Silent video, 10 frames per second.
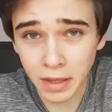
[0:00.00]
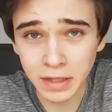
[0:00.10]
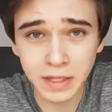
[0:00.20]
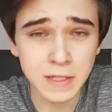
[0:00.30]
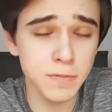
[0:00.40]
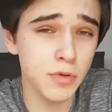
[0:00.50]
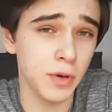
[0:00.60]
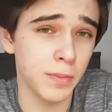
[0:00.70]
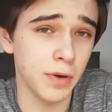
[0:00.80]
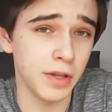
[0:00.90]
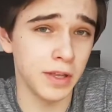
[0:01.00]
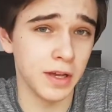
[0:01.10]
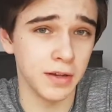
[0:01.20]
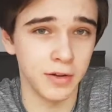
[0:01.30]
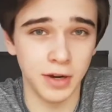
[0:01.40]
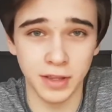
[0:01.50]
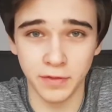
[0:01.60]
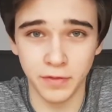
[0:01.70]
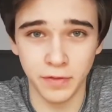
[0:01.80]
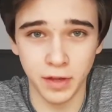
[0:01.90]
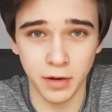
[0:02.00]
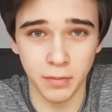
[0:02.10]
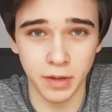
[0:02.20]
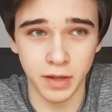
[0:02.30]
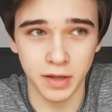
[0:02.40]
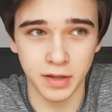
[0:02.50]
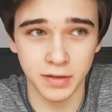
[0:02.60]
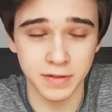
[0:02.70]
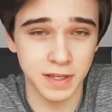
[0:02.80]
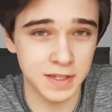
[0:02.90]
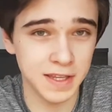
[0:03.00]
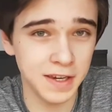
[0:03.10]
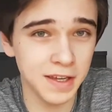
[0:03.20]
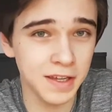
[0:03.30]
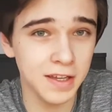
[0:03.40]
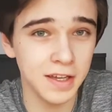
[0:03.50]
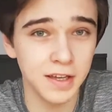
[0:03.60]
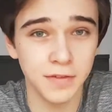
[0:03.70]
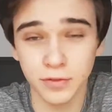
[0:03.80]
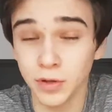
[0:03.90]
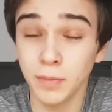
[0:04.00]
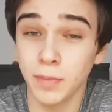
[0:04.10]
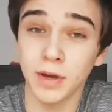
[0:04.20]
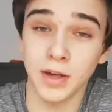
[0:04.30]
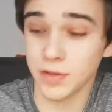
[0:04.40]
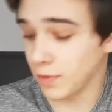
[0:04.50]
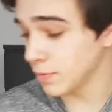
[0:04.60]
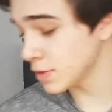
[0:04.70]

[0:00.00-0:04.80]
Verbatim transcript: I teraz przyszła pora na kolejny film e, z tej serii, w którym pokażę Wam,